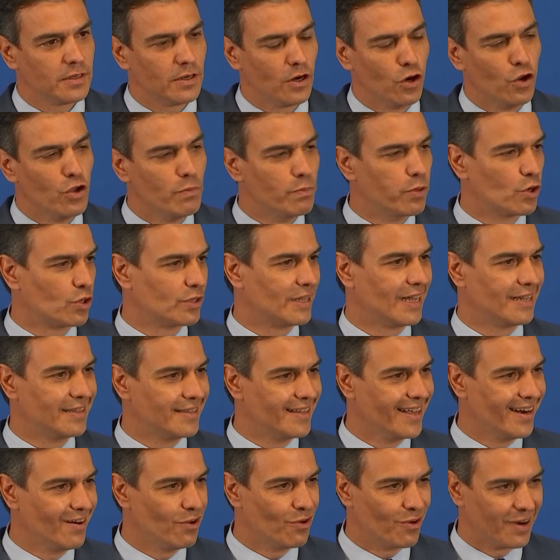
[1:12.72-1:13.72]
lo
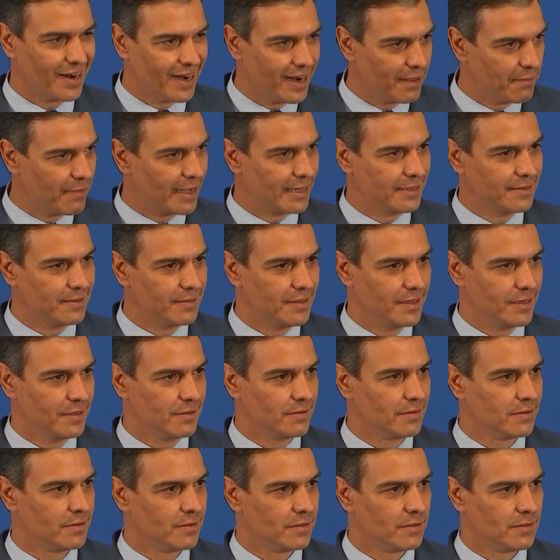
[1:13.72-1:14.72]
importante, lo relevante,
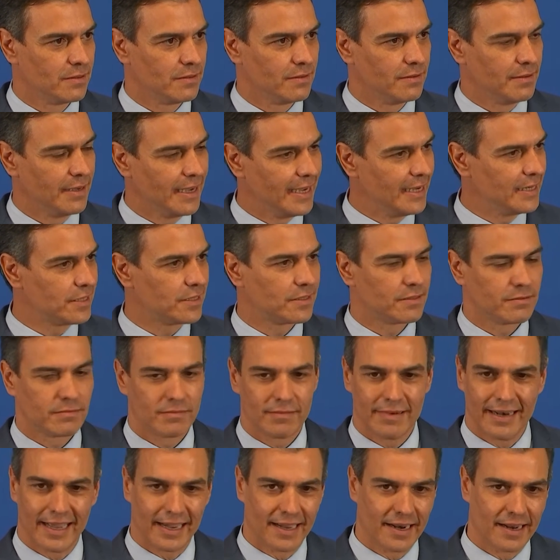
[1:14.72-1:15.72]
es
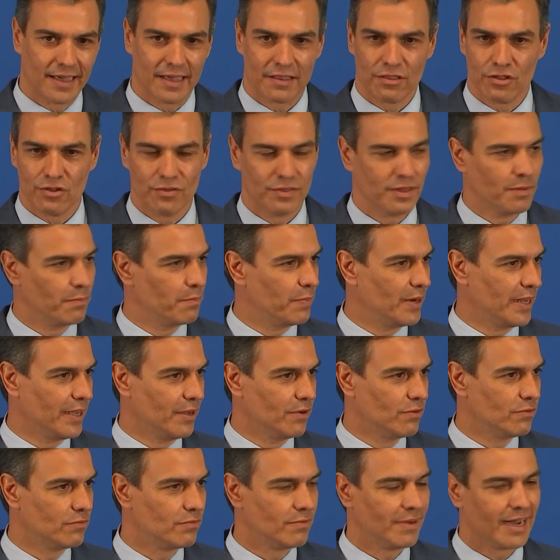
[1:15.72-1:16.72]
la creación de
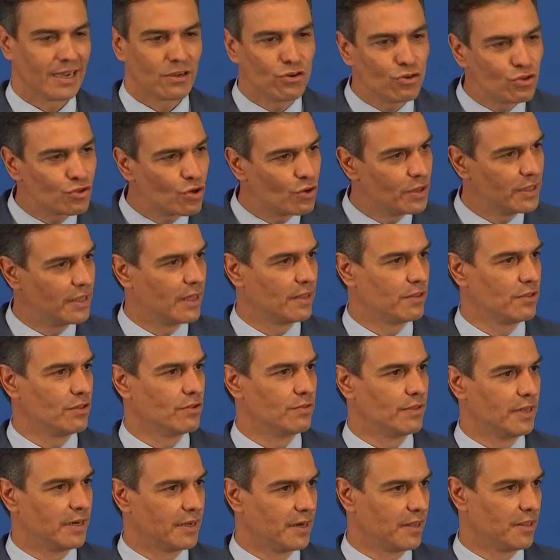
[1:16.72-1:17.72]
empleo, la
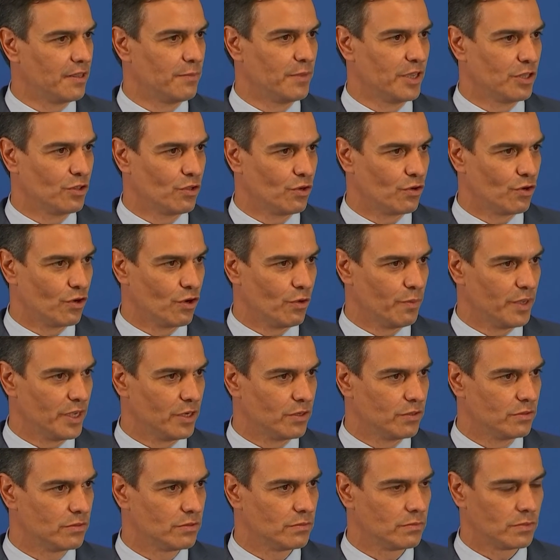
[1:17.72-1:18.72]
consolidación del crecimiento
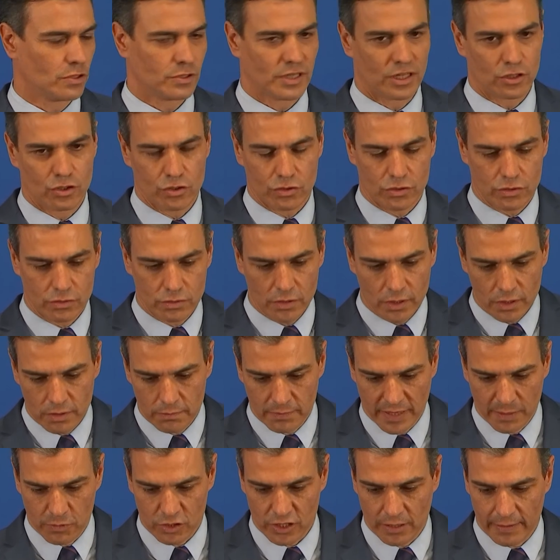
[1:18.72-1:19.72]
económico. Por tanto,
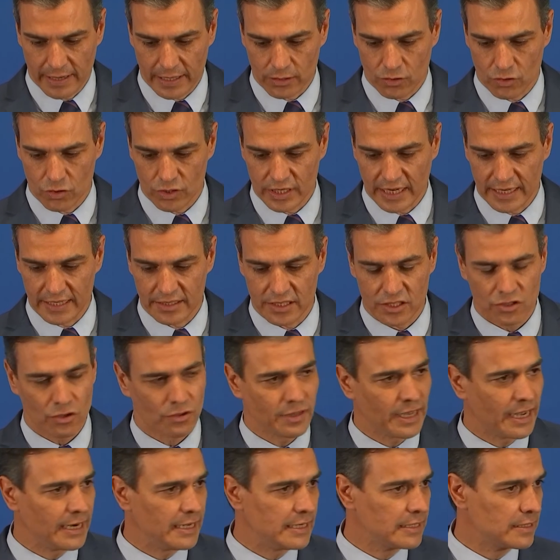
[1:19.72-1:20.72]
vamos a hablar con los agentes
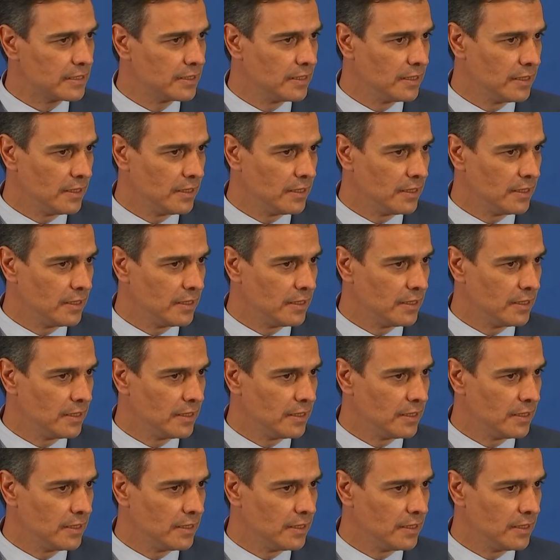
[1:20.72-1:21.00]
sociales,